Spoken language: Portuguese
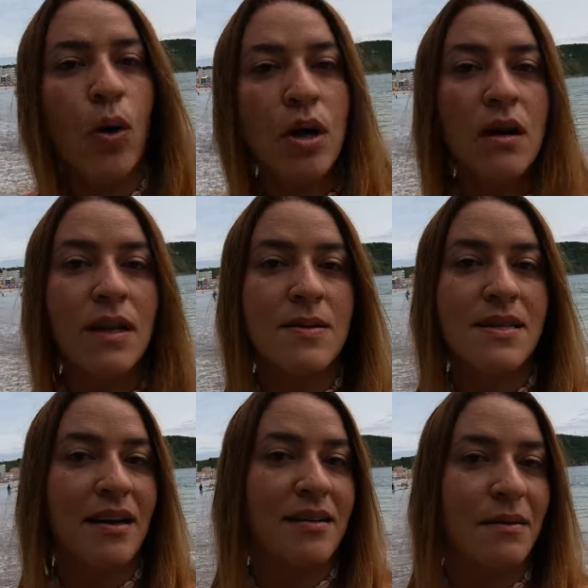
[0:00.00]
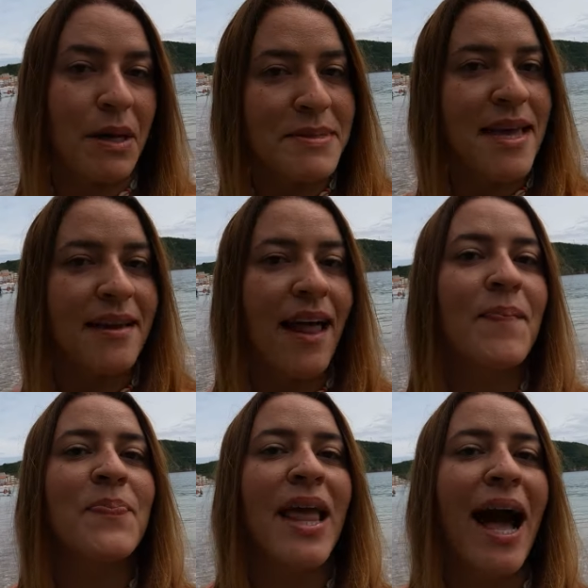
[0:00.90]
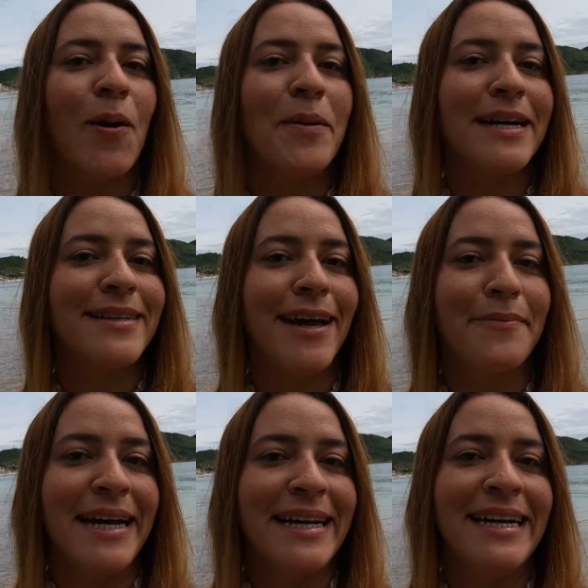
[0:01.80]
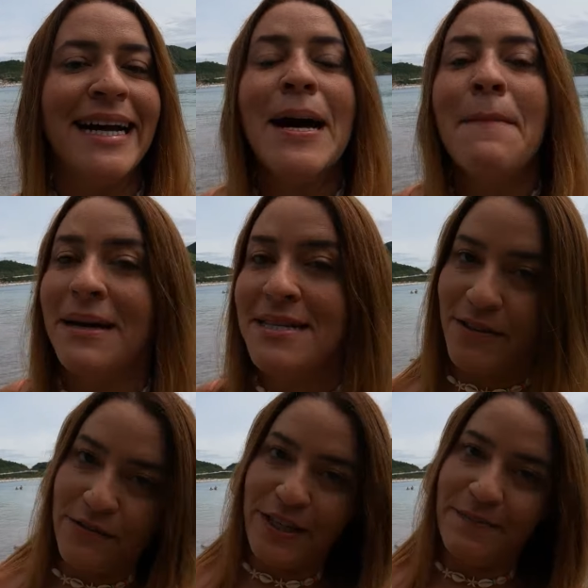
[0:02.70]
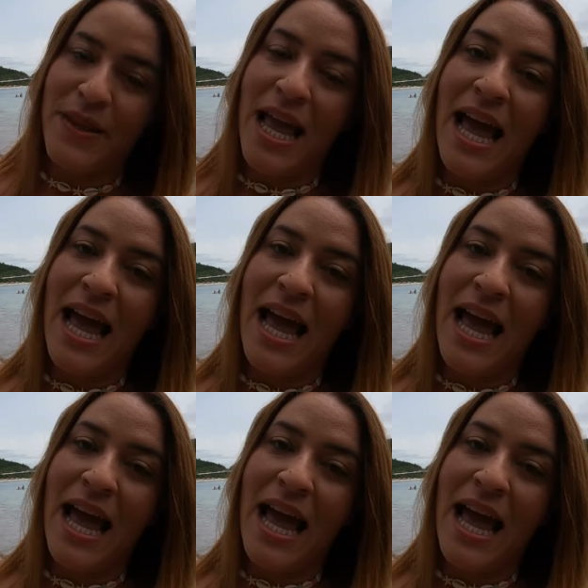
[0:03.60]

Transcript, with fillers: Ou coloca o Instagram também, me segue lá, arroba cadê a Rebeca. Mas enfim,